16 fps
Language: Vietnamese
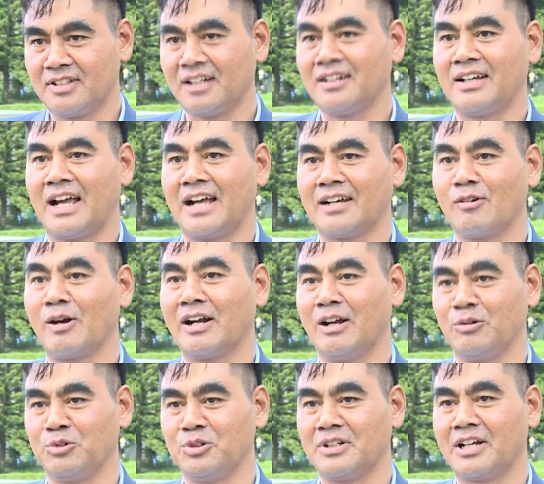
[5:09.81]
Tất cả các hoạt
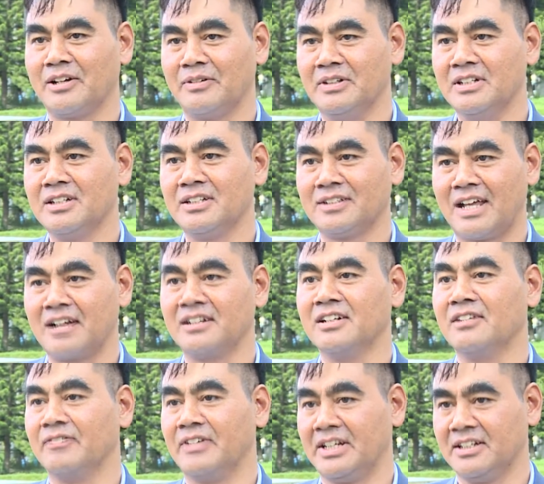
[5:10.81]
động chúng ta đều hướng tăng
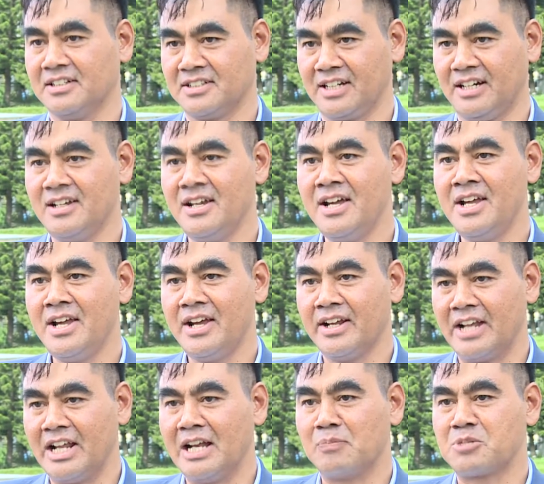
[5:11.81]
cường về cơ sở
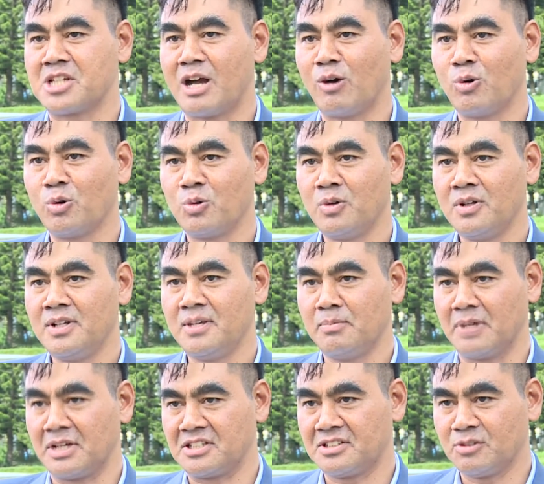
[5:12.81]
để làm sao
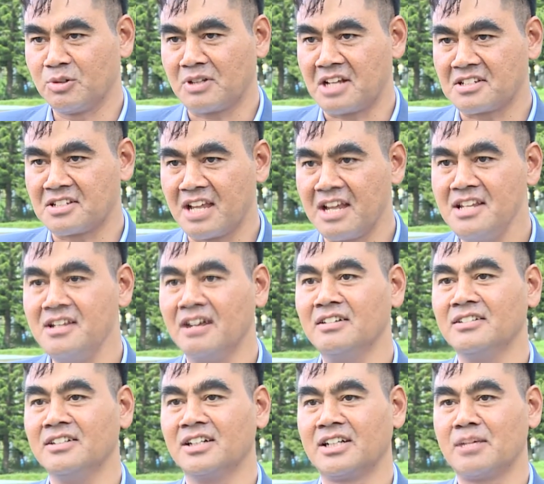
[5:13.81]
mà chúng ta xây
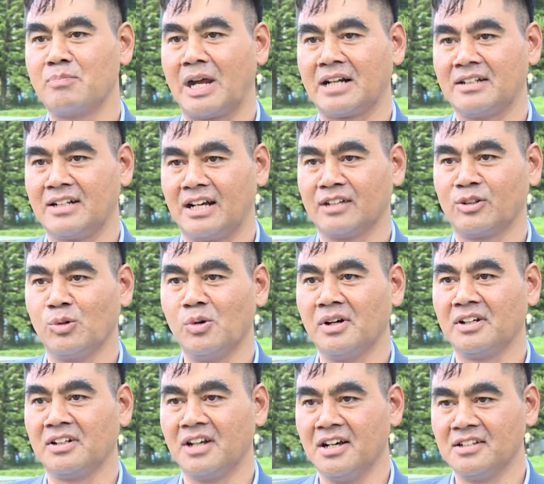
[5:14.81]
dựng được cái mặt trận tổ
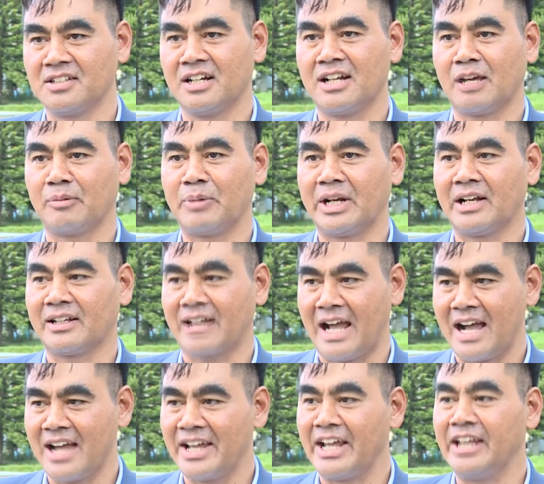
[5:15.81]
quốc cơ sở đặc biệt là
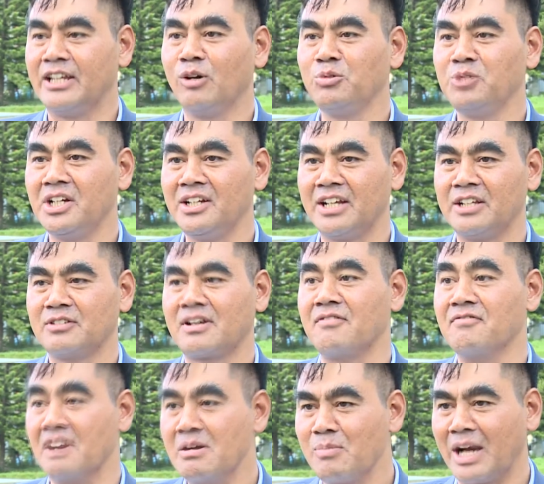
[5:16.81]
cả hệ thống chính trị chúng
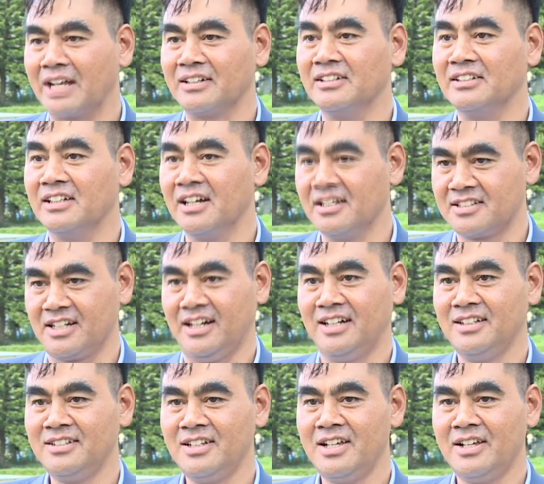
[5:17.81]
ta vững mạnh từ cơ
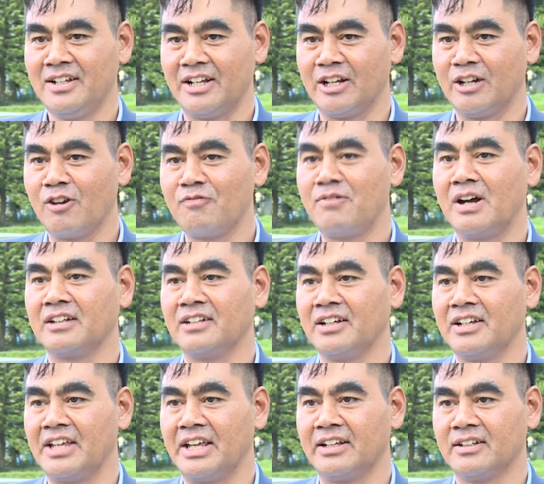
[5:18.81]
sở để góp phần
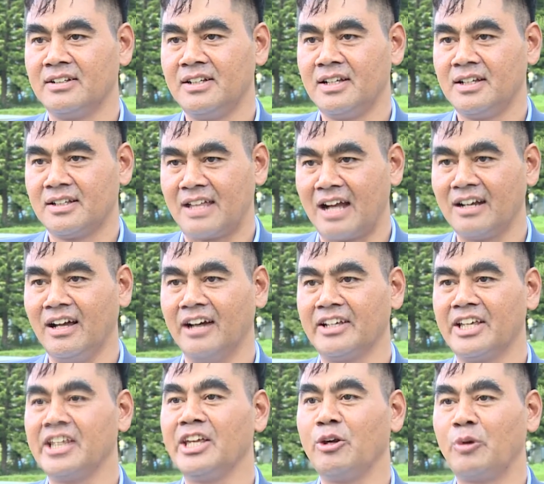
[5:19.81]
thực hiện thắng
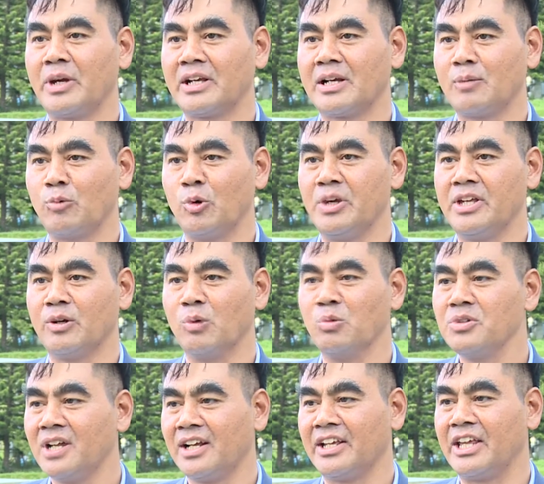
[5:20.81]
lợi cái nghị quyết cấp ủy
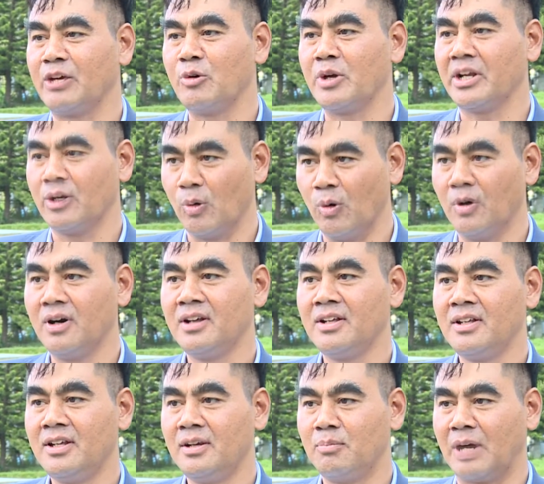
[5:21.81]
cũng như là nghị quyết của
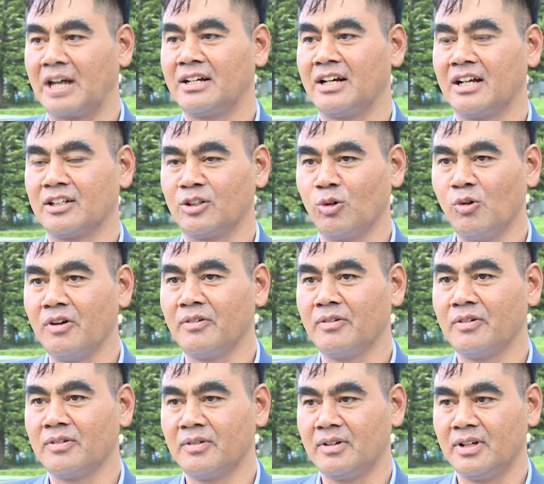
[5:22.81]
mặt trận tổ quốc
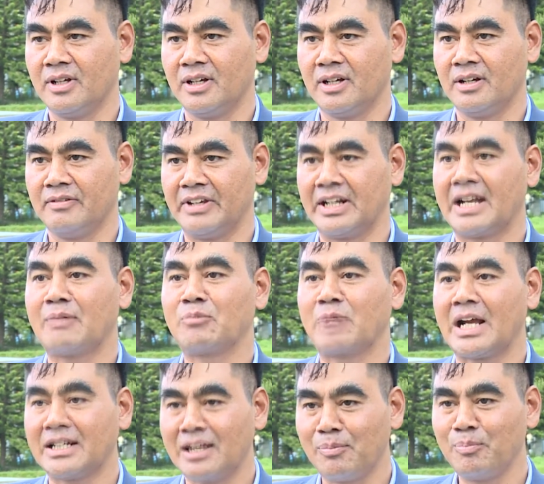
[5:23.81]
à, Việt Nam
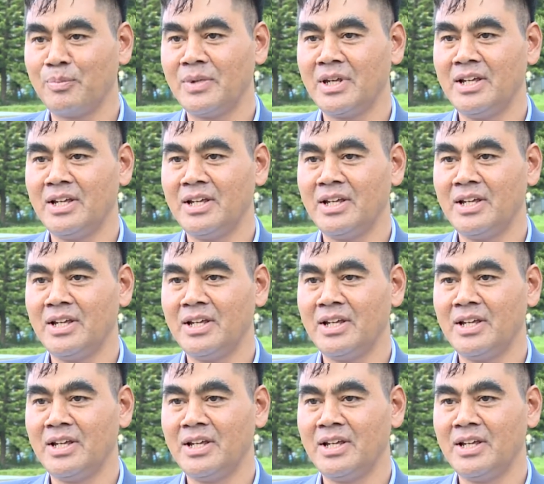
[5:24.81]
các cấp